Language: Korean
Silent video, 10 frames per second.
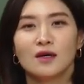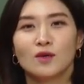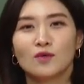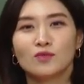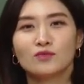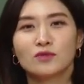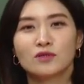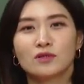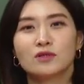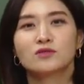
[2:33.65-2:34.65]

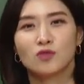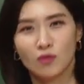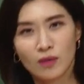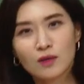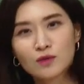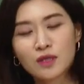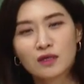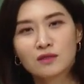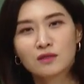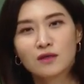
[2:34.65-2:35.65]
여러분들 정말
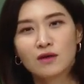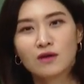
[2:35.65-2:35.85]
고생했어요.